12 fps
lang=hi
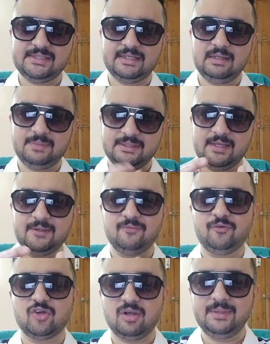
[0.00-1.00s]
चैनल पे थैंक यू
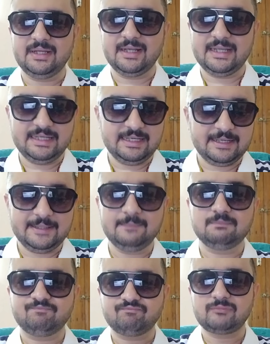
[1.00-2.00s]
फॉर कमिंग अगेन एंड अगेन
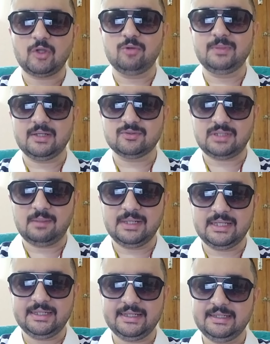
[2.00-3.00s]
और मेरा उत्साह
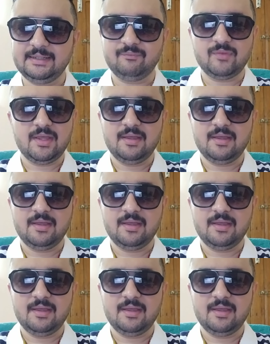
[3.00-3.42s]
बढ़ाने के लिए